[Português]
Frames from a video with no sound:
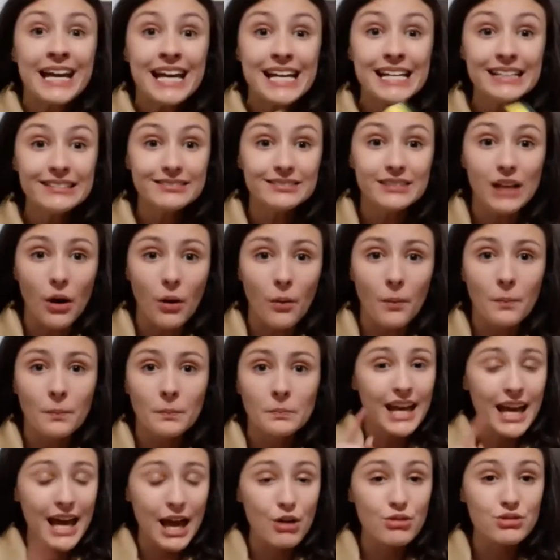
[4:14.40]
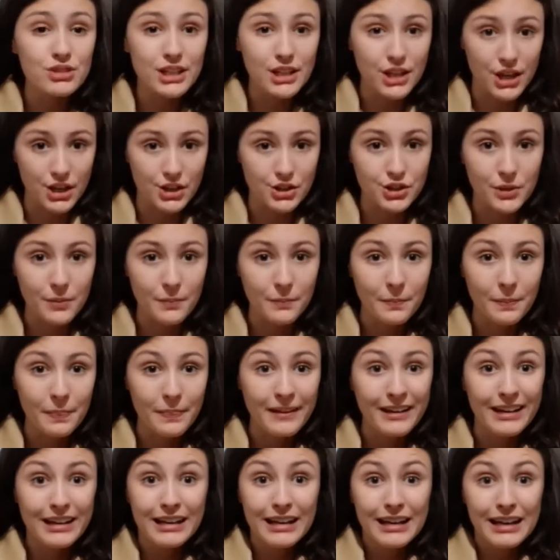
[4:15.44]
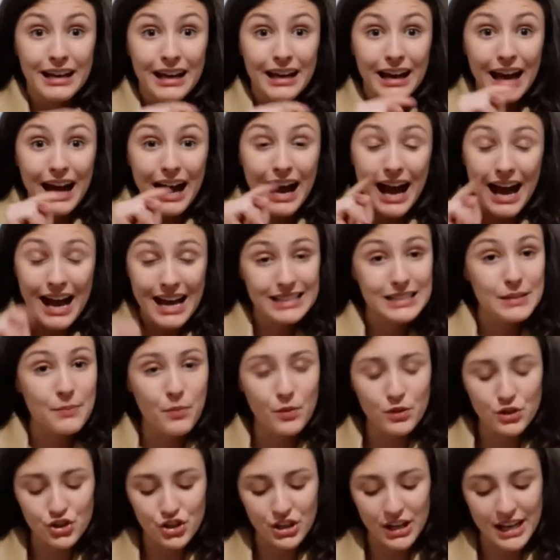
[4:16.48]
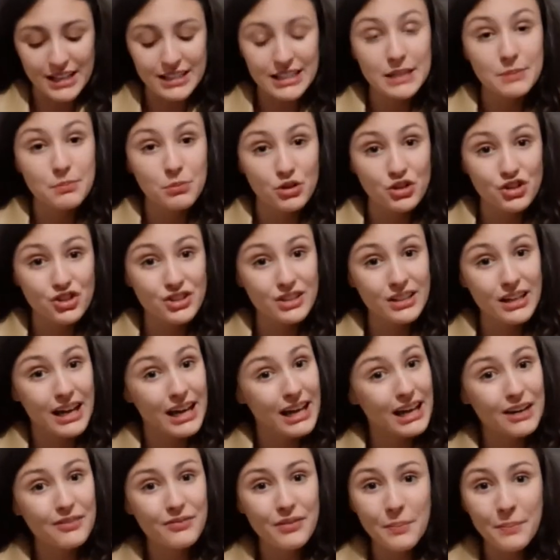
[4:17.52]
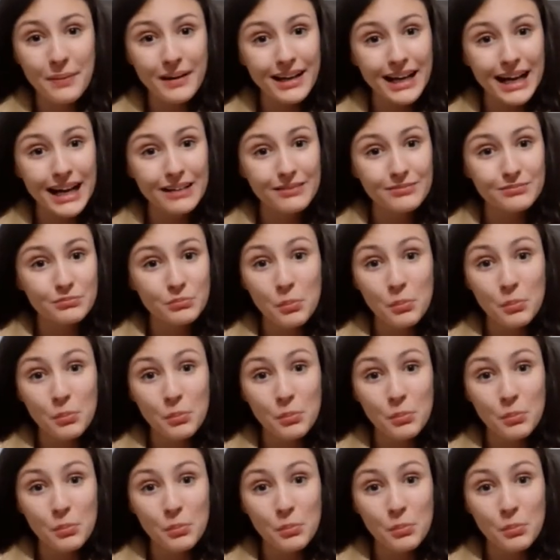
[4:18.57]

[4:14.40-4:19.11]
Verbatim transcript: Então, é o seguinte. Essa, esponjinha, essa esponjinha, ela foi pecar.